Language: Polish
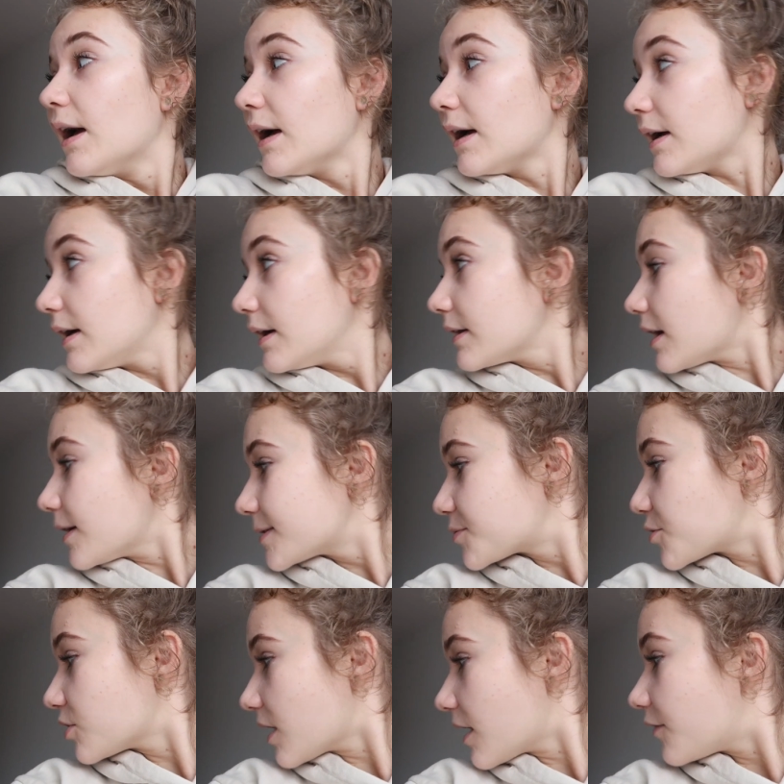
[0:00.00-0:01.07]
E, ja
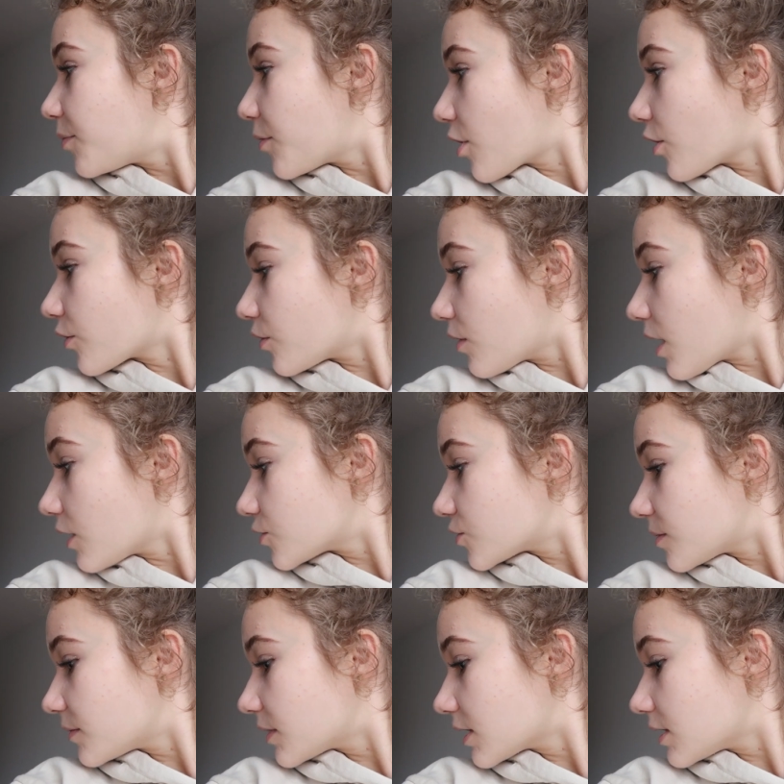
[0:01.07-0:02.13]
sprzątałam w pokoju, a
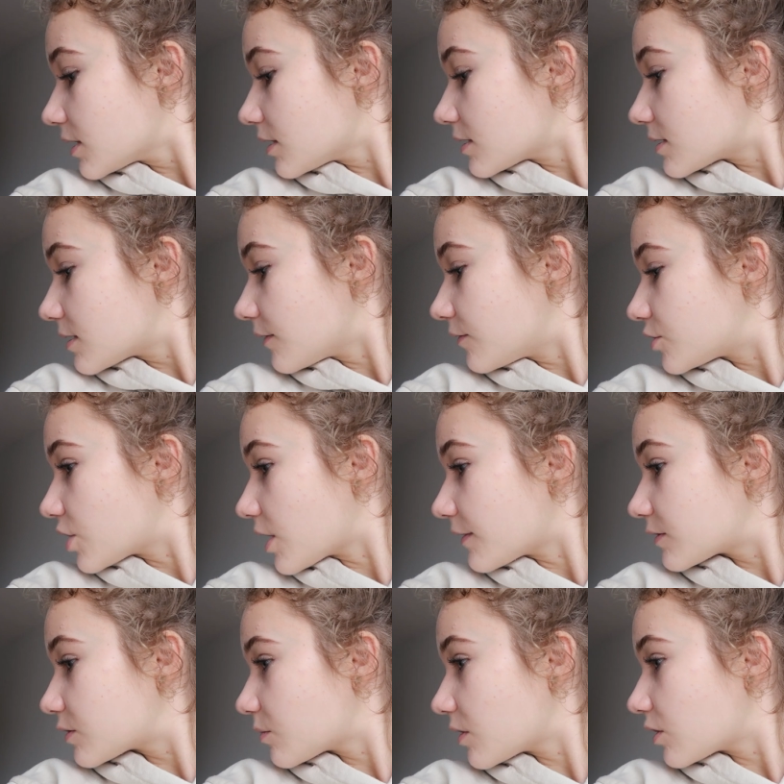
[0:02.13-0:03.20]
już mam taki syf,
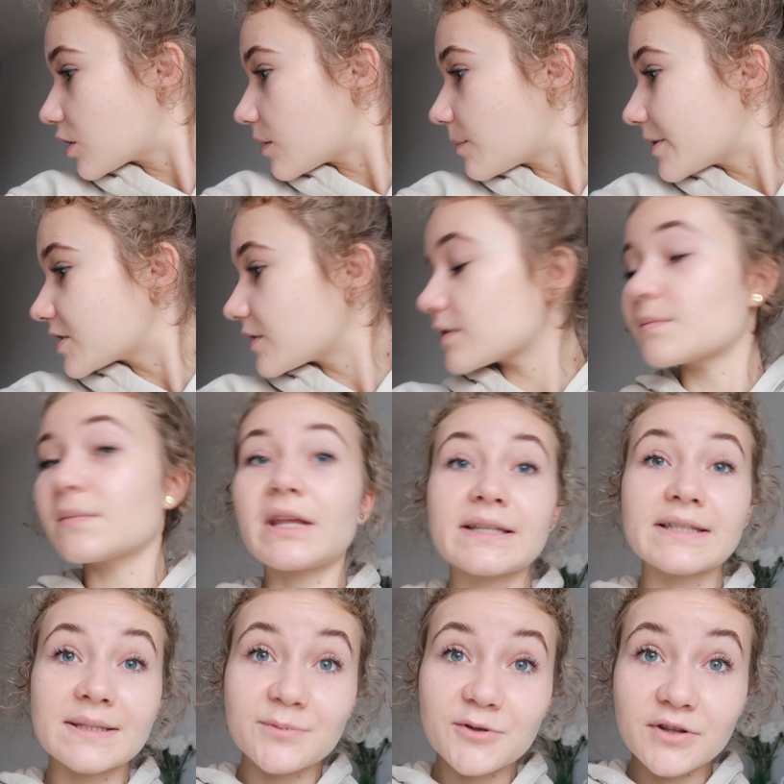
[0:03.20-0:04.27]
że w sumie to chyba się wezmę
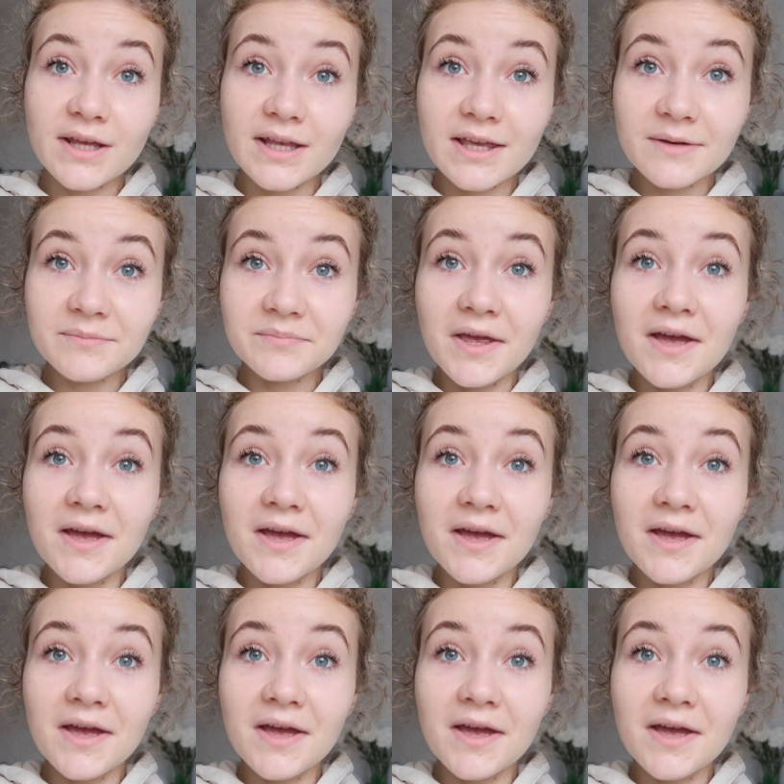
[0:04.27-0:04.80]
teraz za sprzątanie.